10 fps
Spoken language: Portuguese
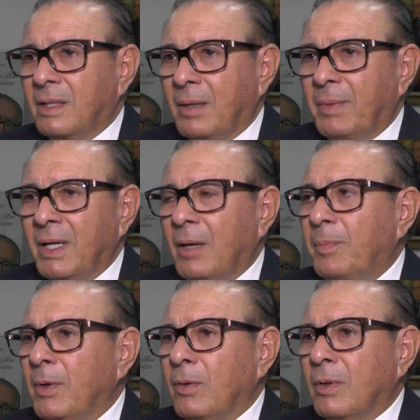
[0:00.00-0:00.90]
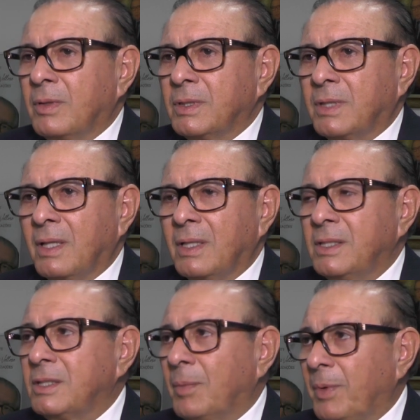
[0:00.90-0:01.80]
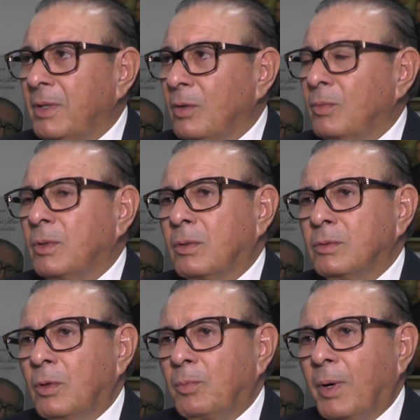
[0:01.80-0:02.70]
trabalhar pelo nosso estado, a gente aprendeu muito com o João